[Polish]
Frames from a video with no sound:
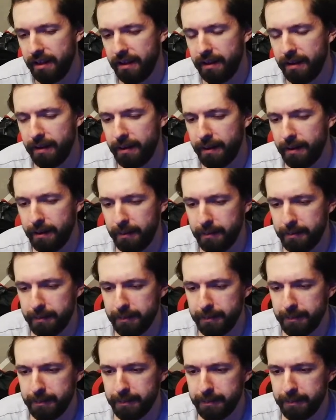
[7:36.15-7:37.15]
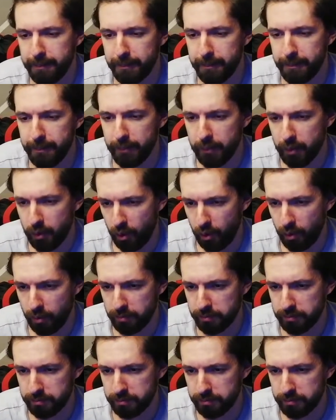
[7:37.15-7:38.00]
Um, no.